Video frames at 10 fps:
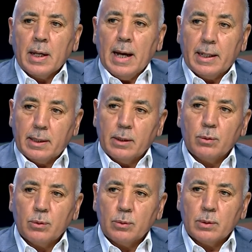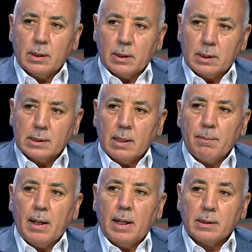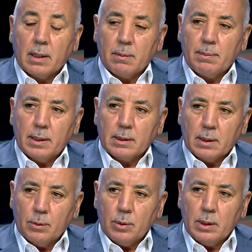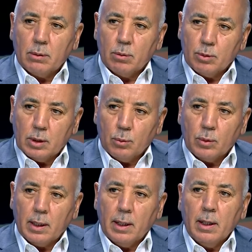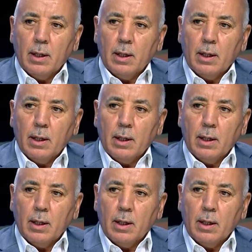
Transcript: أكدوا سماع ضربات قوية ومدوية